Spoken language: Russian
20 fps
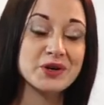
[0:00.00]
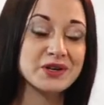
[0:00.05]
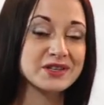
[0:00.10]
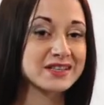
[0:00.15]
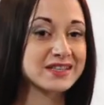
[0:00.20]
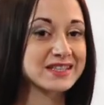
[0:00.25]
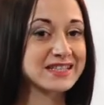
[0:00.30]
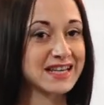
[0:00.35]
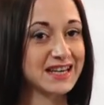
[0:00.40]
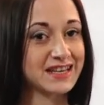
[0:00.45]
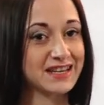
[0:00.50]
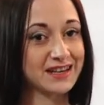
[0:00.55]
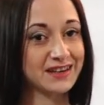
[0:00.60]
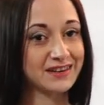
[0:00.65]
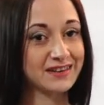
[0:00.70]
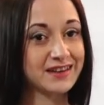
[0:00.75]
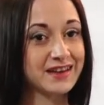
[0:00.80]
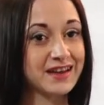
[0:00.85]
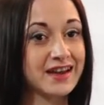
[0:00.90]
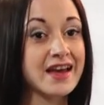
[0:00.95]
кондиционер –
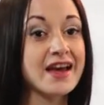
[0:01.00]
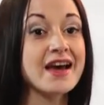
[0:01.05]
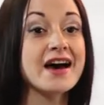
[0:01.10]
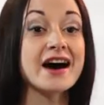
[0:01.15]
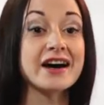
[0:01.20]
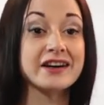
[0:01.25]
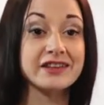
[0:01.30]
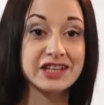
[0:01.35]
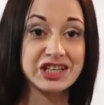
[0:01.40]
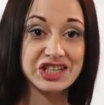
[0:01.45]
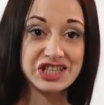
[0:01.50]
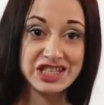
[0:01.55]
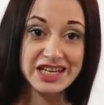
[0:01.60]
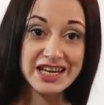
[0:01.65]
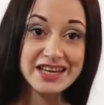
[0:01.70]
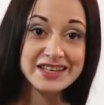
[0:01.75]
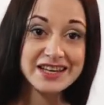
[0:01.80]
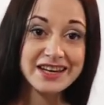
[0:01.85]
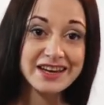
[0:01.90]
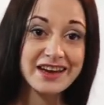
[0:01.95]

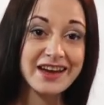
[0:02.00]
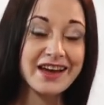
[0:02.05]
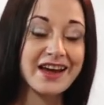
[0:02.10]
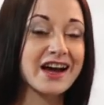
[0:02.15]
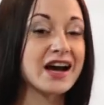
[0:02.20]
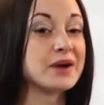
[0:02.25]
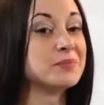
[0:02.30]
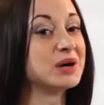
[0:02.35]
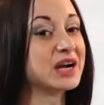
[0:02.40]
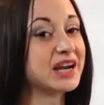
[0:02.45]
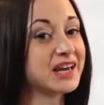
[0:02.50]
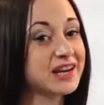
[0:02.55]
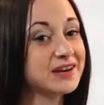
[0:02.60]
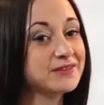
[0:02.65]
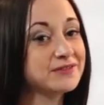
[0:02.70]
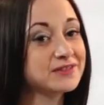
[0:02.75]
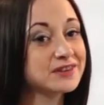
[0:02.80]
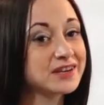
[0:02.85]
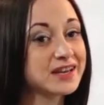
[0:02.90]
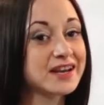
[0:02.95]
охлаждение, обогрев,